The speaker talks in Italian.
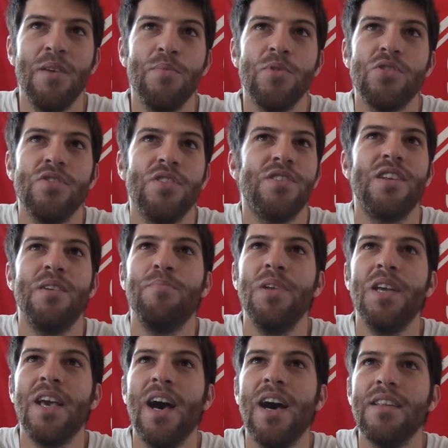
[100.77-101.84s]
che possono essere
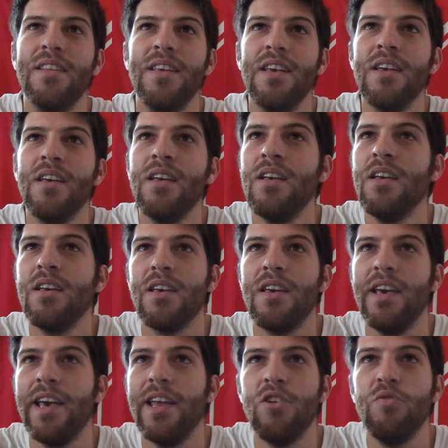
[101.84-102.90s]
applicati
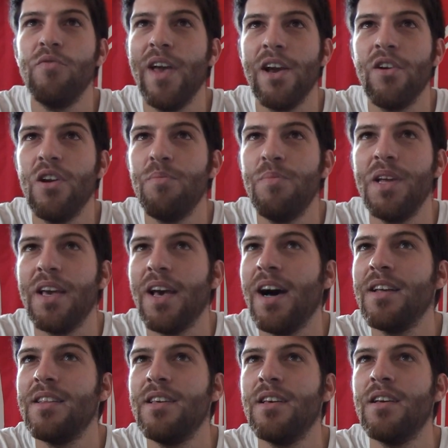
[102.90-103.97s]
che non vengono
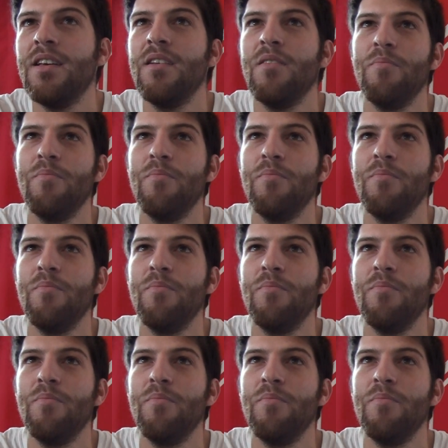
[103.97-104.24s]
applicati,